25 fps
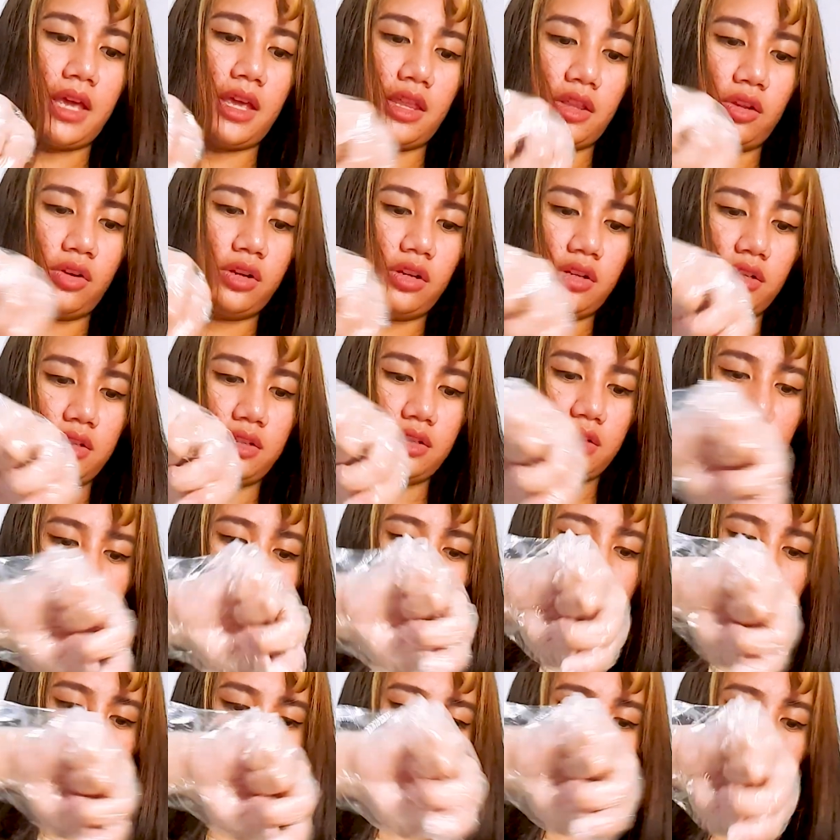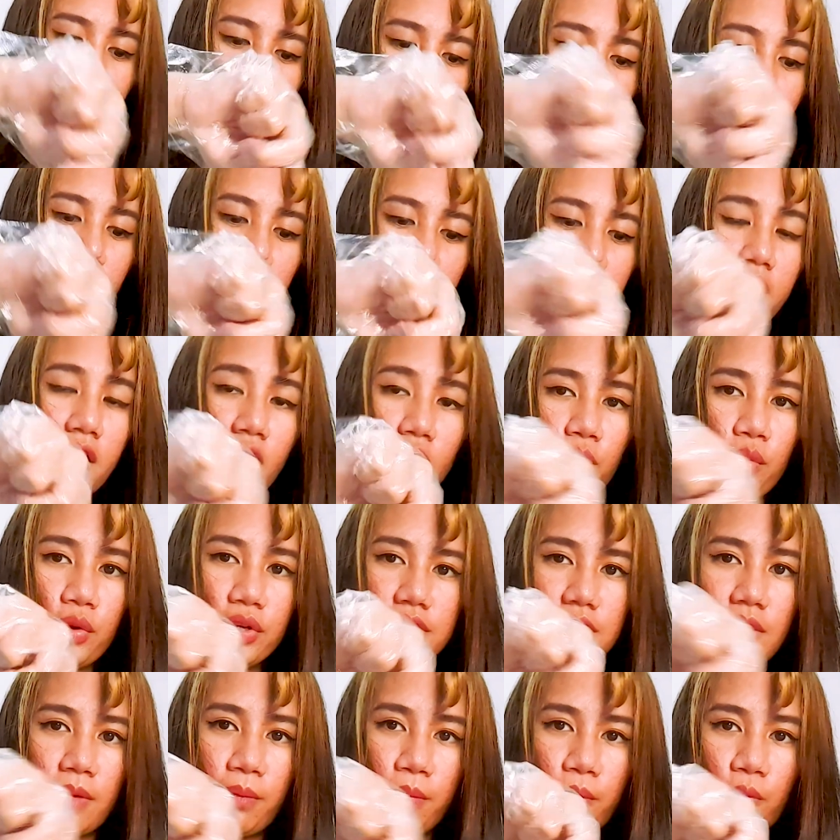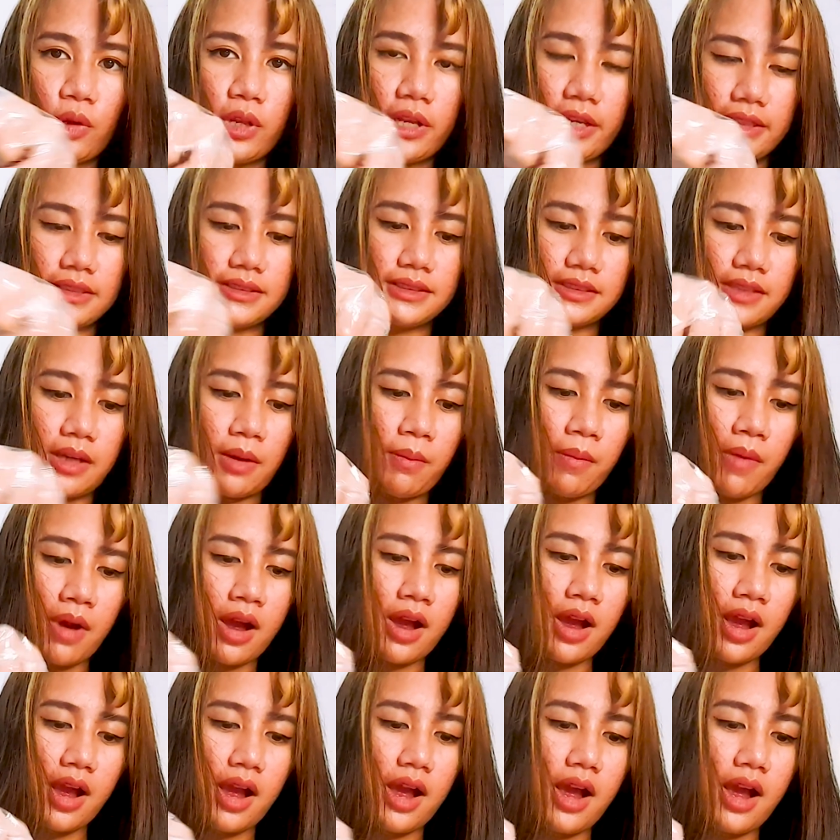gitu ini nggak gue campurin sama